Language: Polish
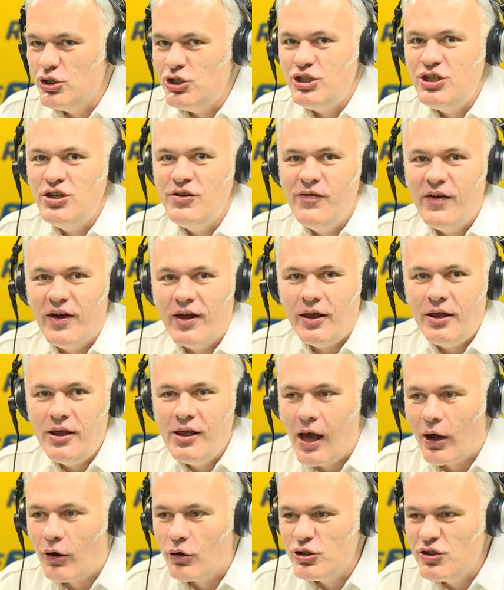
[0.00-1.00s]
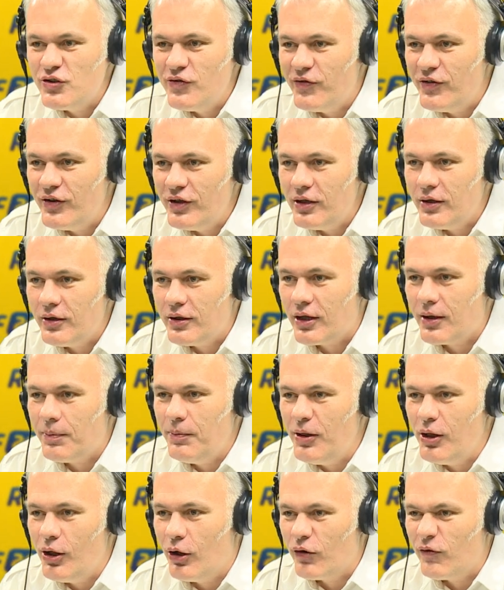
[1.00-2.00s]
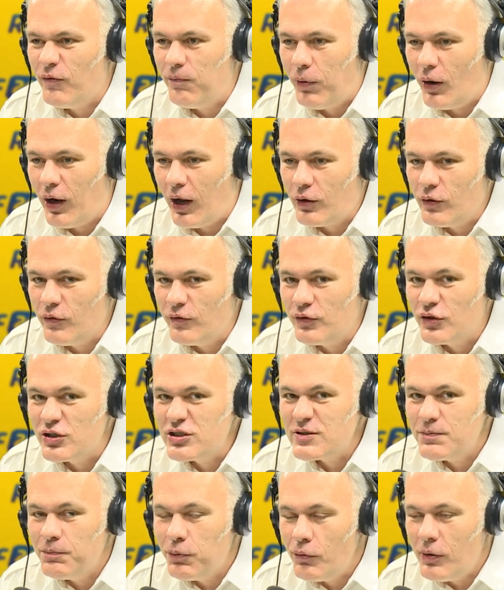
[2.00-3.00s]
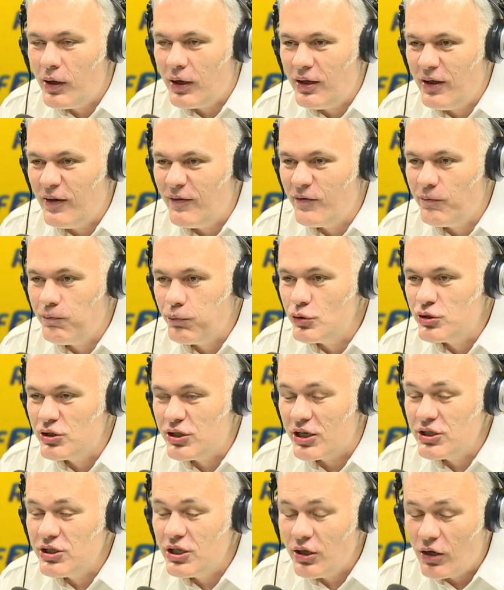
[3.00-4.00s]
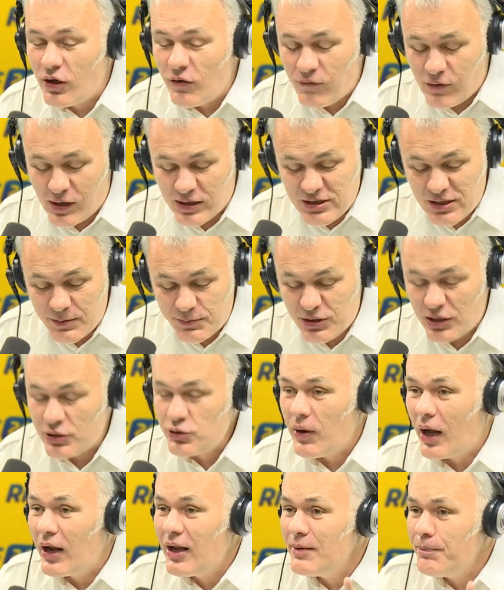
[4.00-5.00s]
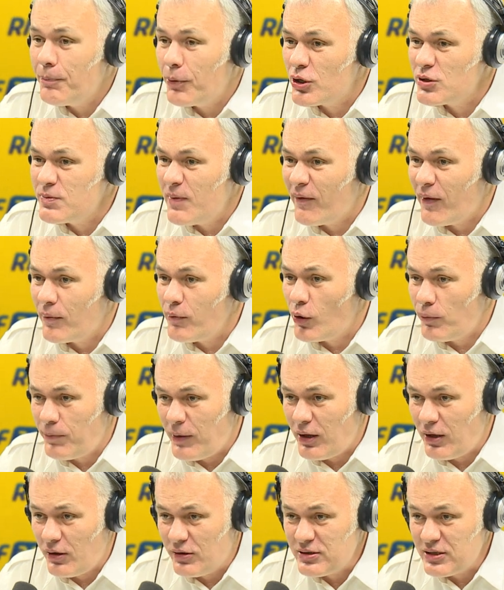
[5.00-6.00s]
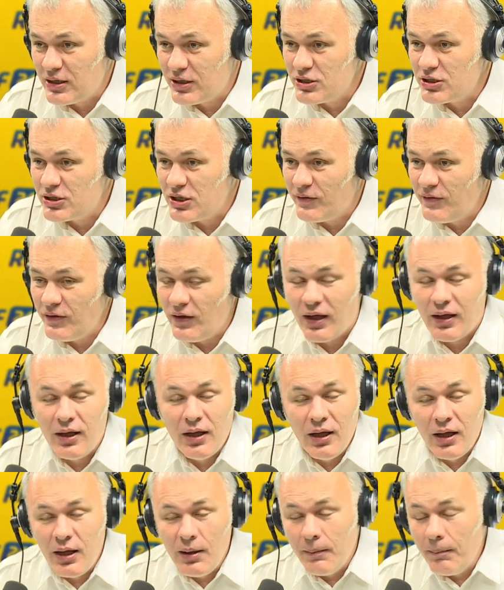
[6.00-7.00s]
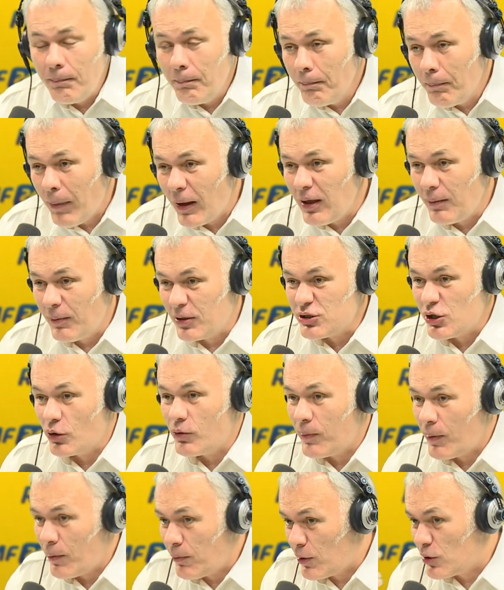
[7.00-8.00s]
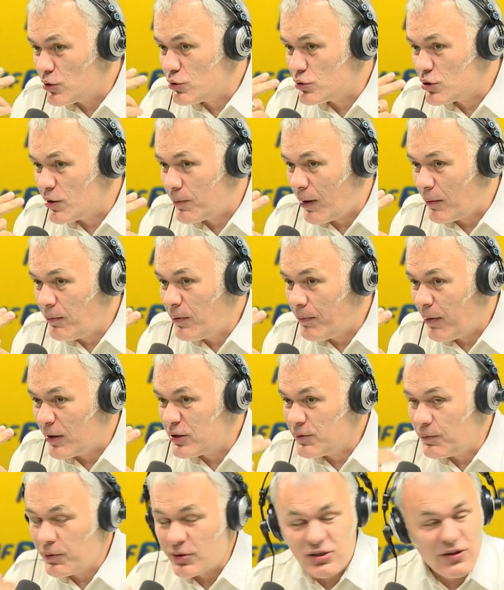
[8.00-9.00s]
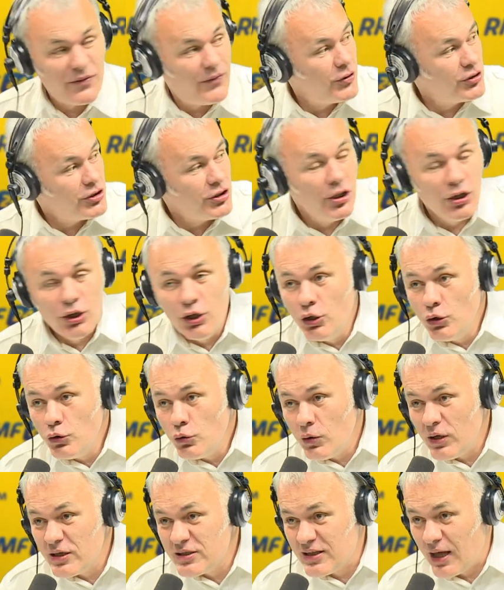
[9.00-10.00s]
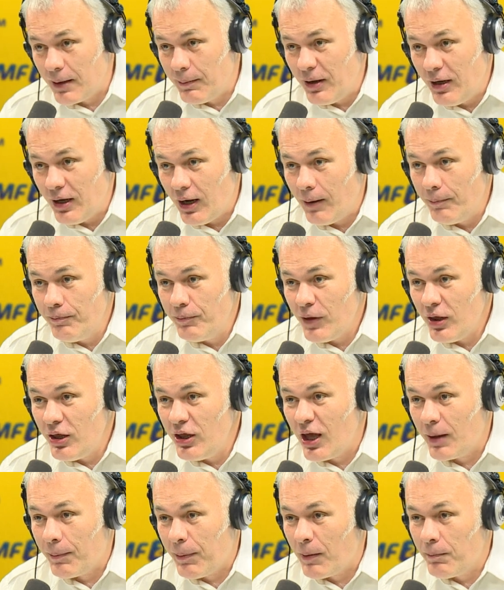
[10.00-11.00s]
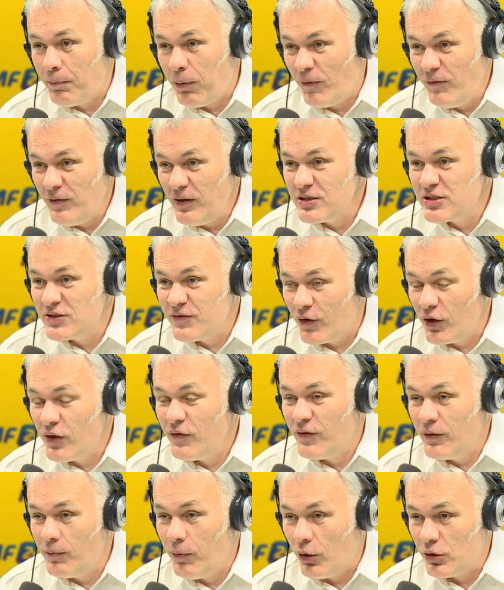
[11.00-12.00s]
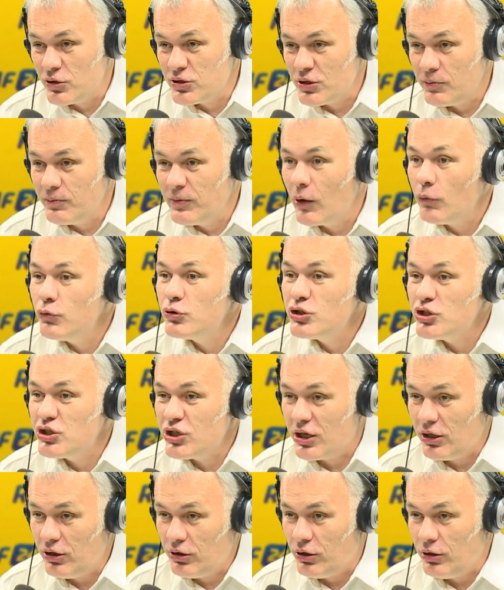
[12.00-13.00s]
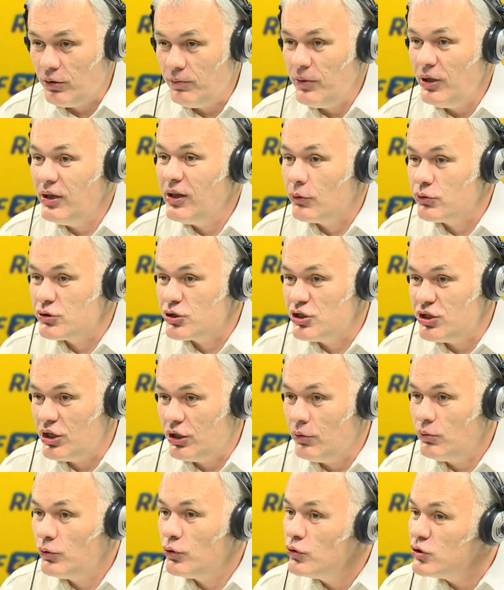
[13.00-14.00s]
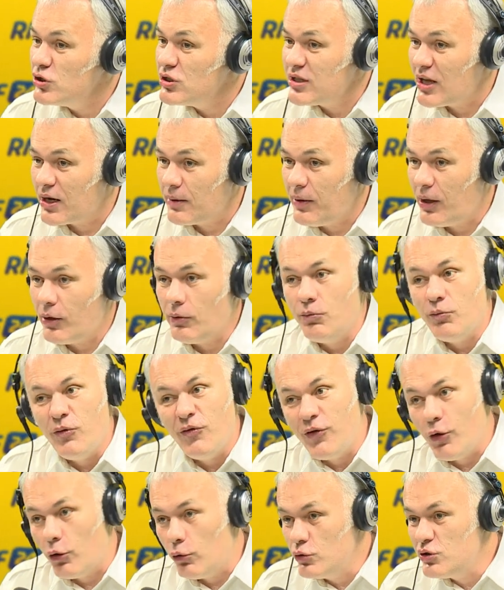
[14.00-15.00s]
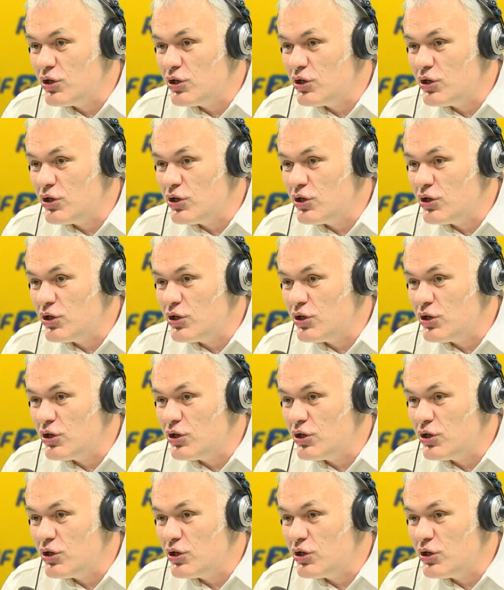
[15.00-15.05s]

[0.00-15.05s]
uczciwe i jakoś wy tych milionów Polaków do spółek nie wpuszczacie, tylko własnych przyjaciół. Ale porozmawiamy o pieniądzach jeszcze chwilę. Panie marszałku, pan wiedział, że pan mi patrzy prosto w oczy. Tu jest kamera i niech pan powie swoim wyborcom, nauczycielkom i nauczycielom, którzy zarabiają, mówię o